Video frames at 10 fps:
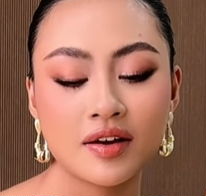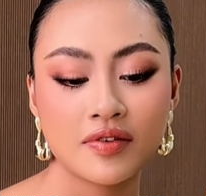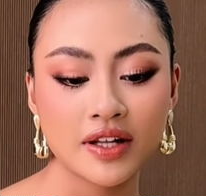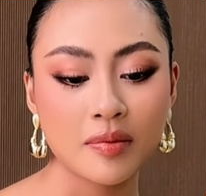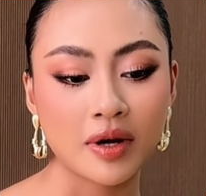
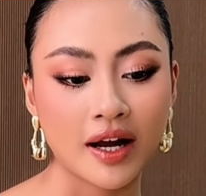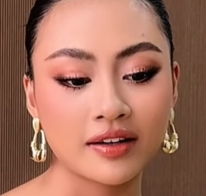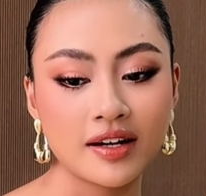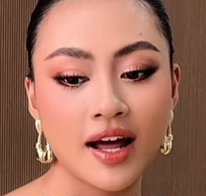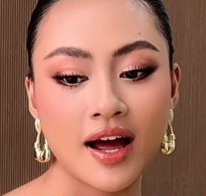với thêm một cái
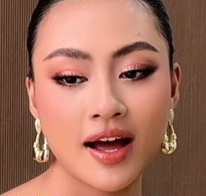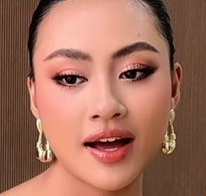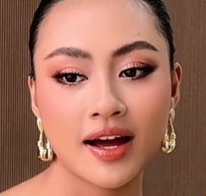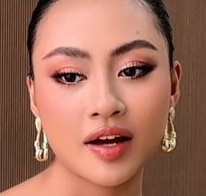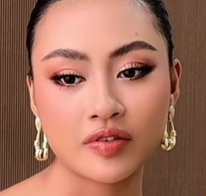nữa là
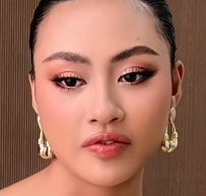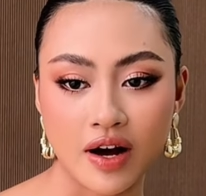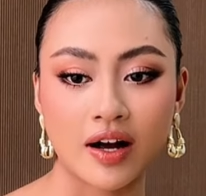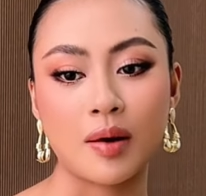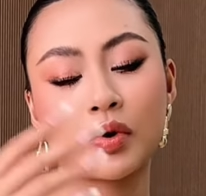hạnh phải
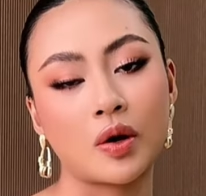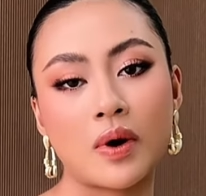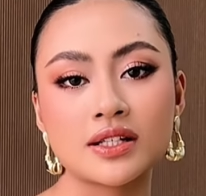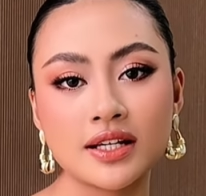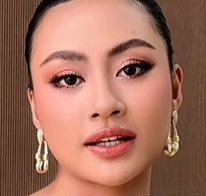vào cả một cái
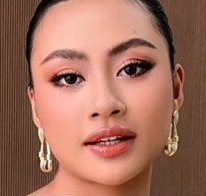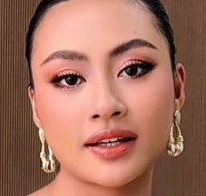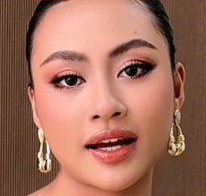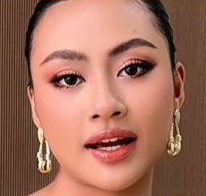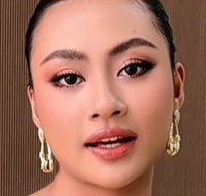quá trình
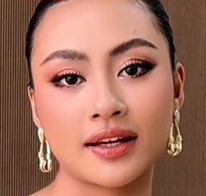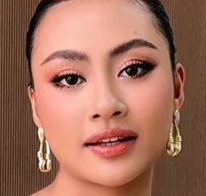hạnh